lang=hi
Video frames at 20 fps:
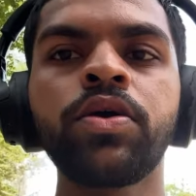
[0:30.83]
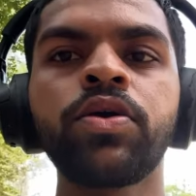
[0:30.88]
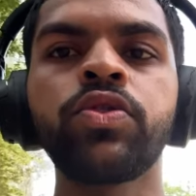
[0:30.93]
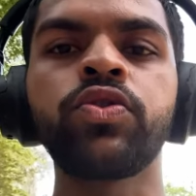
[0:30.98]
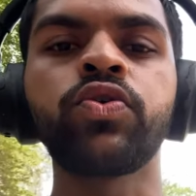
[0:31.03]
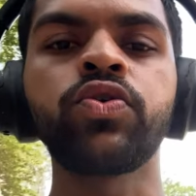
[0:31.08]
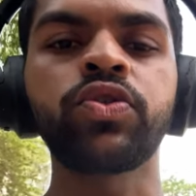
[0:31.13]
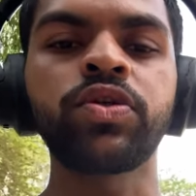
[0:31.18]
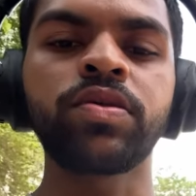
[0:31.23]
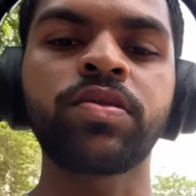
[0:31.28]

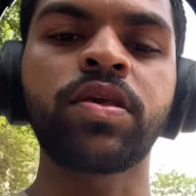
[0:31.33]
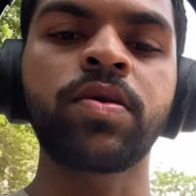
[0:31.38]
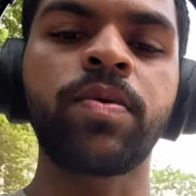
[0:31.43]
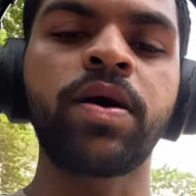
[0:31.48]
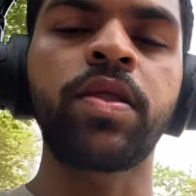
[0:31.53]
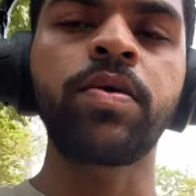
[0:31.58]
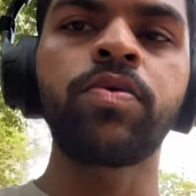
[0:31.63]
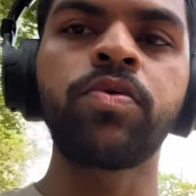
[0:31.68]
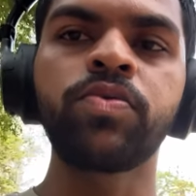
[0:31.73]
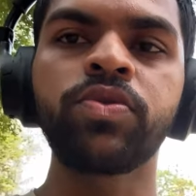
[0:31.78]
जो चीज़ के
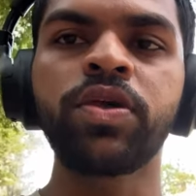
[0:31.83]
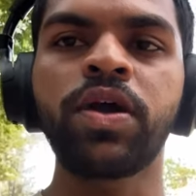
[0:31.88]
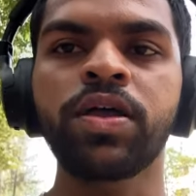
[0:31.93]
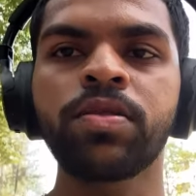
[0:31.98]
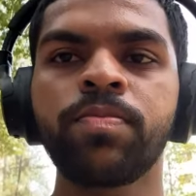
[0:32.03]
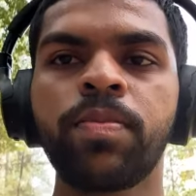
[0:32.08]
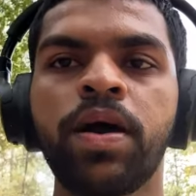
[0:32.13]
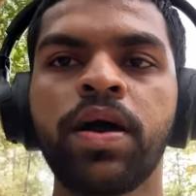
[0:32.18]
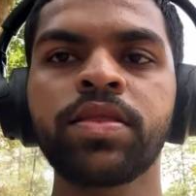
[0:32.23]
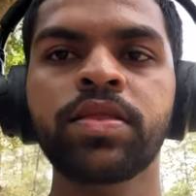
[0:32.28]
बारे में मुझे आज
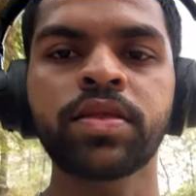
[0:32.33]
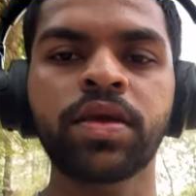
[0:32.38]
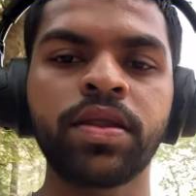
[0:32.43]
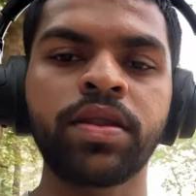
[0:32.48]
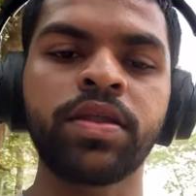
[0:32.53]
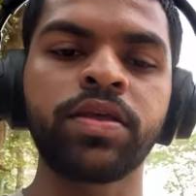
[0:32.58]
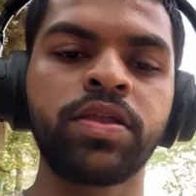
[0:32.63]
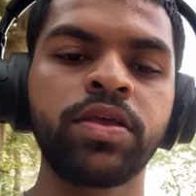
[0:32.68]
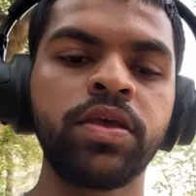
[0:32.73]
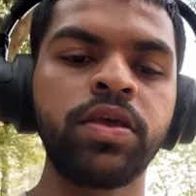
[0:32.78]
बात
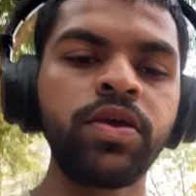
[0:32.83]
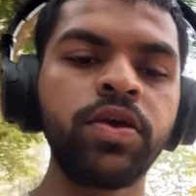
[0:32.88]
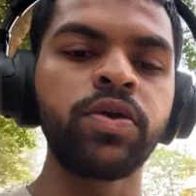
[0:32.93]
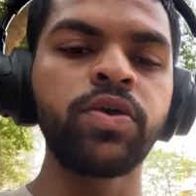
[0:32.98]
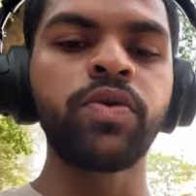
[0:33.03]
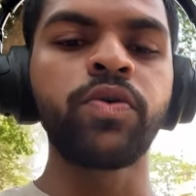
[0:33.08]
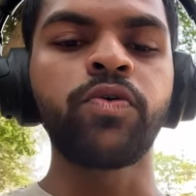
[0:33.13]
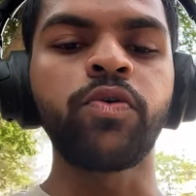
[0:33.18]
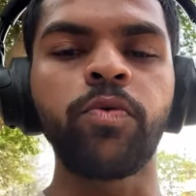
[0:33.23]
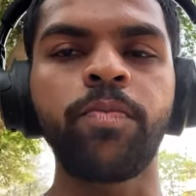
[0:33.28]
करनी थी
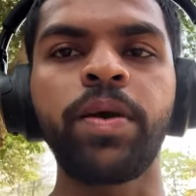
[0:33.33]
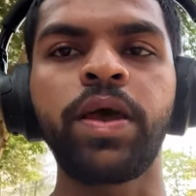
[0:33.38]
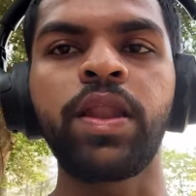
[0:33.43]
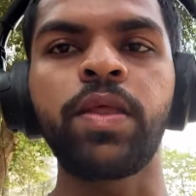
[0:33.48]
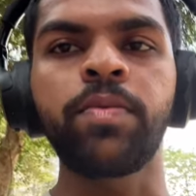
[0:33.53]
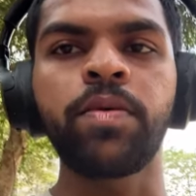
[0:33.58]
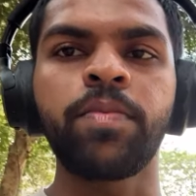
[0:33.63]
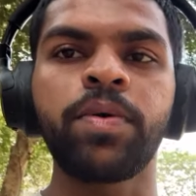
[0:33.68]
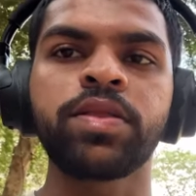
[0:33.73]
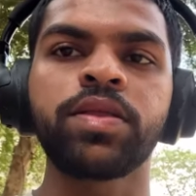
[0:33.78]
वो पहले
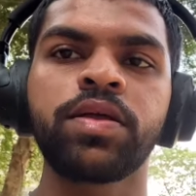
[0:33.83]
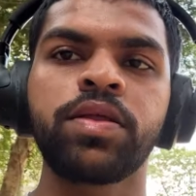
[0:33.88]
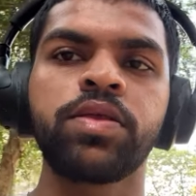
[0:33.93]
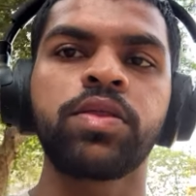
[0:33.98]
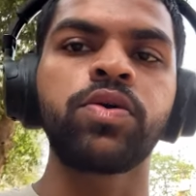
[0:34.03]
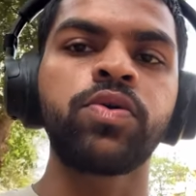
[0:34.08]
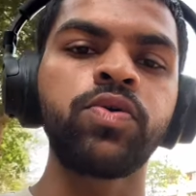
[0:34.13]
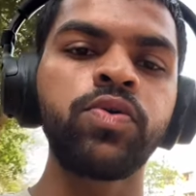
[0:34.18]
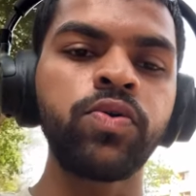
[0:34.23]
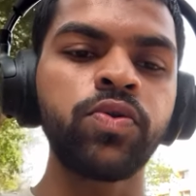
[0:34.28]
मैं बता
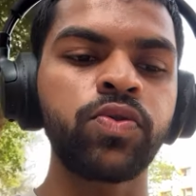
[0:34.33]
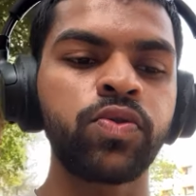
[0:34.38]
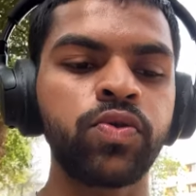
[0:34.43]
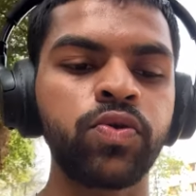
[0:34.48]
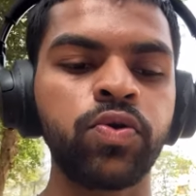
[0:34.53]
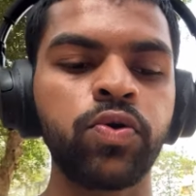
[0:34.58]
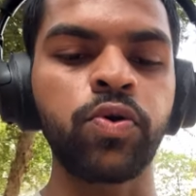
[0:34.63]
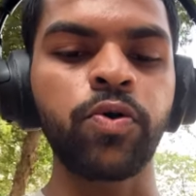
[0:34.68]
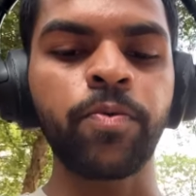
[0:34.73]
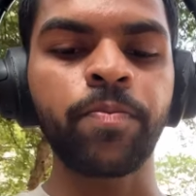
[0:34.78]
देता हूँ सो
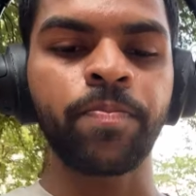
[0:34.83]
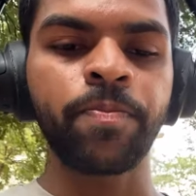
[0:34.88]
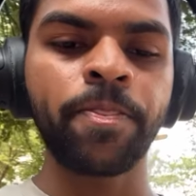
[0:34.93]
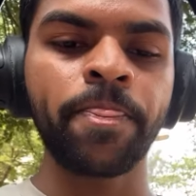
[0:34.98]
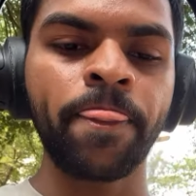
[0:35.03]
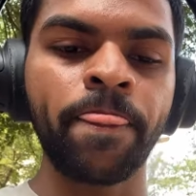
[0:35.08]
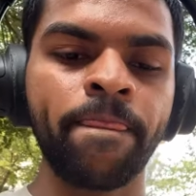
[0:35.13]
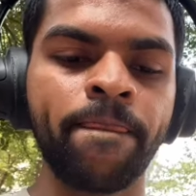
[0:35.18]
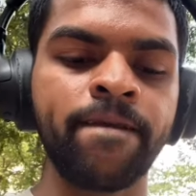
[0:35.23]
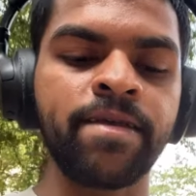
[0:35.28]

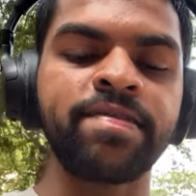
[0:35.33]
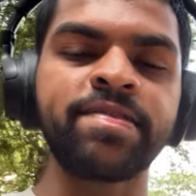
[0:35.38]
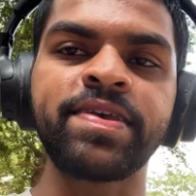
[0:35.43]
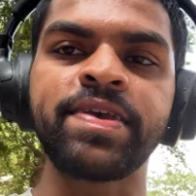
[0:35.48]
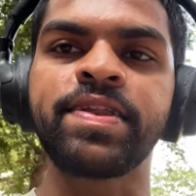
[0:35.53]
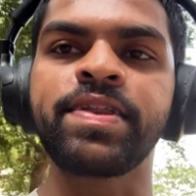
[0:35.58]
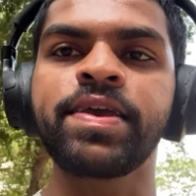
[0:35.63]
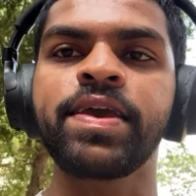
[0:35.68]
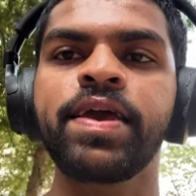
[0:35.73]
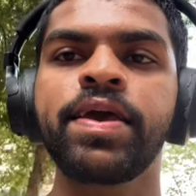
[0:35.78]
so,
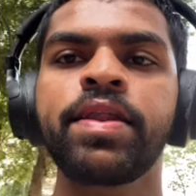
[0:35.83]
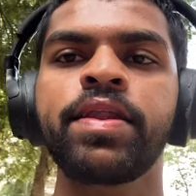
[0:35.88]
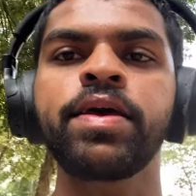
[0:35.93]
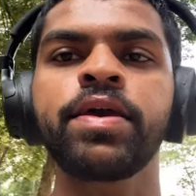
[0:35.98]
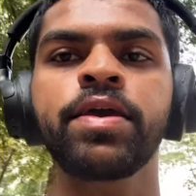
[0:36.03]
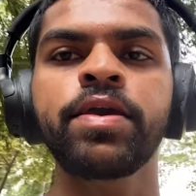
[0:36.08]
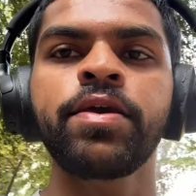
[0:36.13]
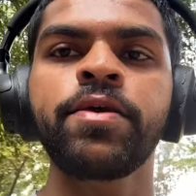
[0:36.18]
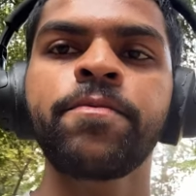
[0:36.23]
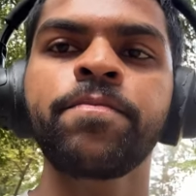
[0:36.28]
सीन क्या है ना
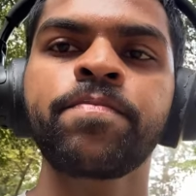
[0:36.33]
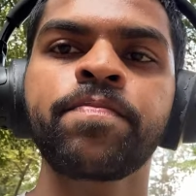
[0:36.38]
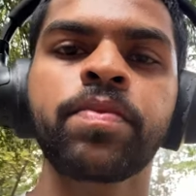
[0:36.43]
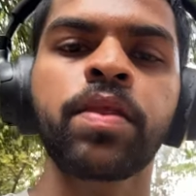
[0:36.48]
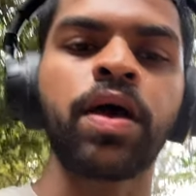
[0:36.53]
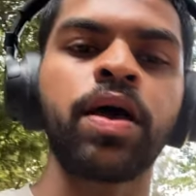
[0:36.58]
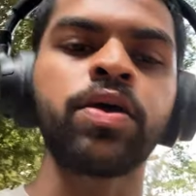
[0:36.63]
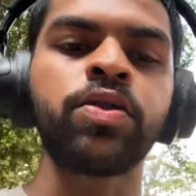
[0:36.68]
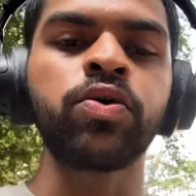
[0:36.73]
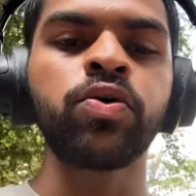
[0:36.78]
कि
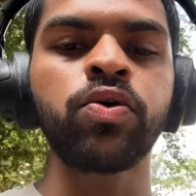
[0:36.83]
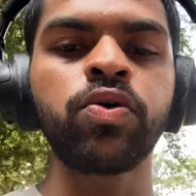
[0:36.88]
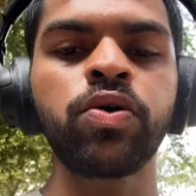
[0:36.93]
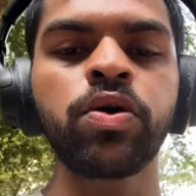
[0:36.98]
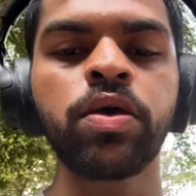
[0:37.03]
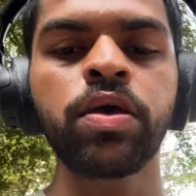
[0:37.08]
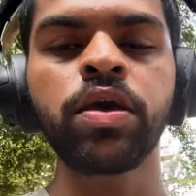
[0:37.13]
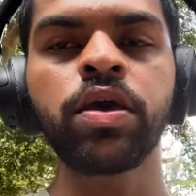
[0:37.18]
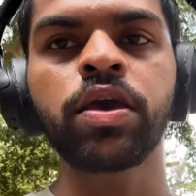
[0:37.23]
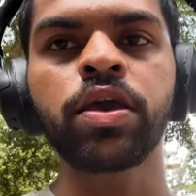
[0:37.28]
आई नो
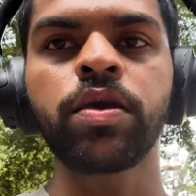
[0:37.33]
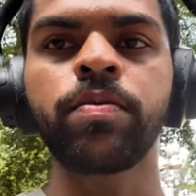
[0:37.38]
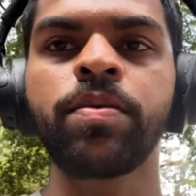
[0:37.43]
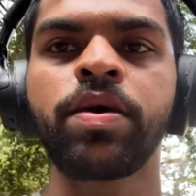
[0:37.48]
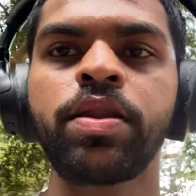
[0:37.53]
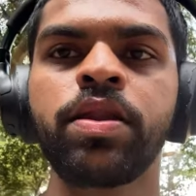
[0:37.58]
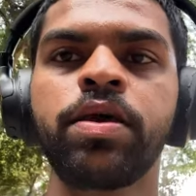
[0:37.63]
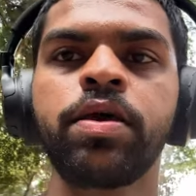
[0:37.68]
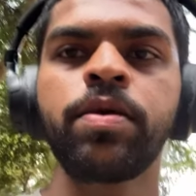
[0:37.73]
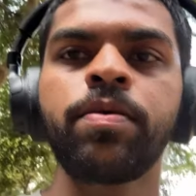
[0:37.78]
कि
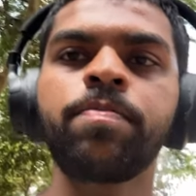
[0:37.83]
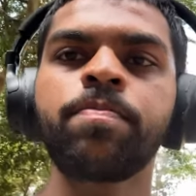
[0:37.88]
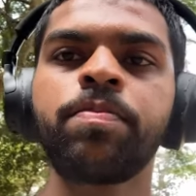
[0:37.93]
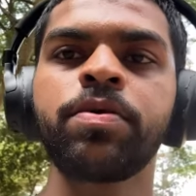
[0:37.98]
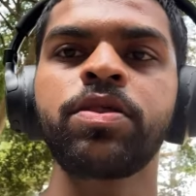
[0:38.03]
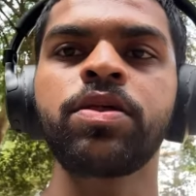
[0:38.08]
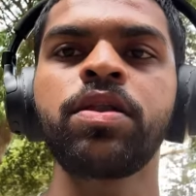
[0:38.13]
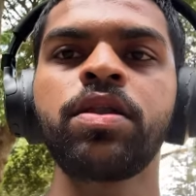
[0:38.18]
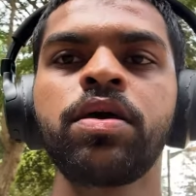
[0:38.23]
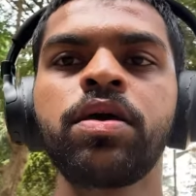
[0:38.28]
मैंने
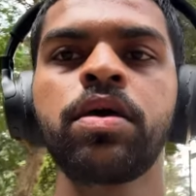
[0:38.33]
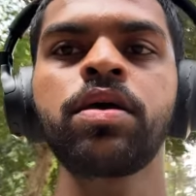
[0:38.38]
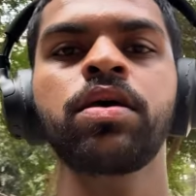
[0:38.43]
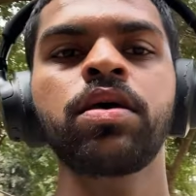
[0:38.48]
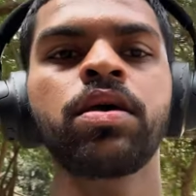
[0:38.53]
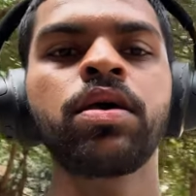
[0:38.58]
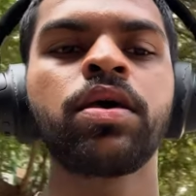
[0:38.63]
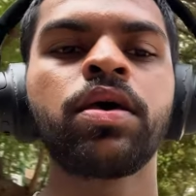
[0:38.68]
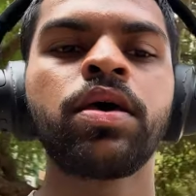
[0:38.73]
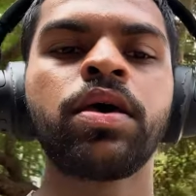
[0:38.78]
पिछले
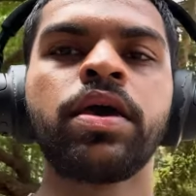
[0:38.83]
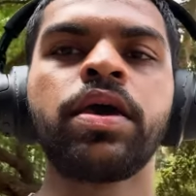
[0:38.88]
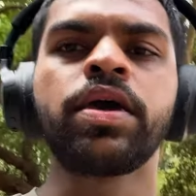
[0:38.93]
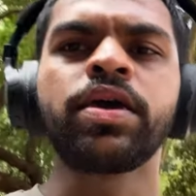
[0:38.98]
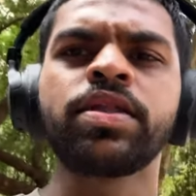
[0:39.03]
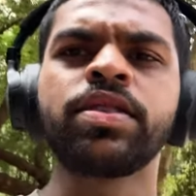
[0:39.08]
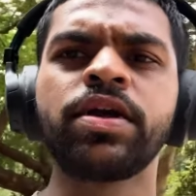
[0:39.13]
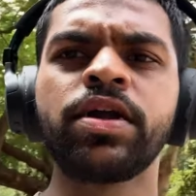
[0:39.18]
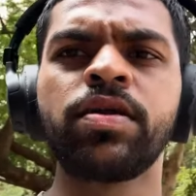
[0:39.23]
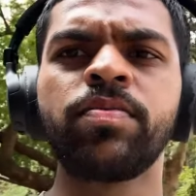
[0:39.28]

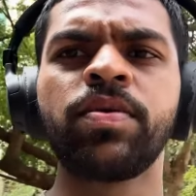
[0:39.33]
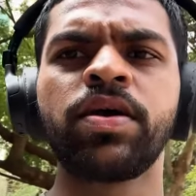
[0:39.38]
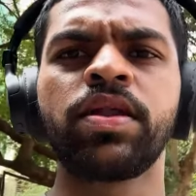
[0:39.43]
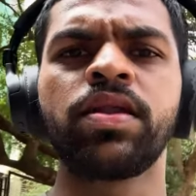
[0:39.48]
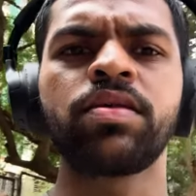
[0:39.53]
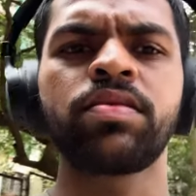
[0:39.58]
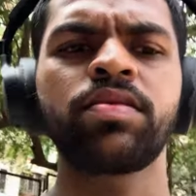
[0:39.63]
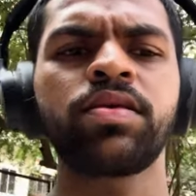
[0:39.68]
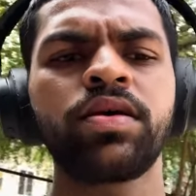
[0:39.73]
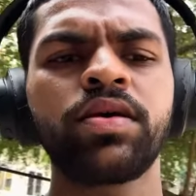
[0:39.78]
एक डेढ़ महीने
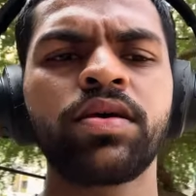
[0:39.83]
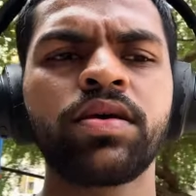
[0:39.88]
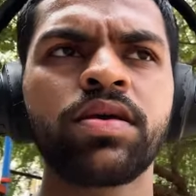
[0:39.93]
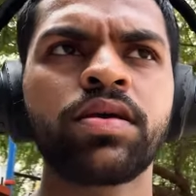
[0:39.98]
से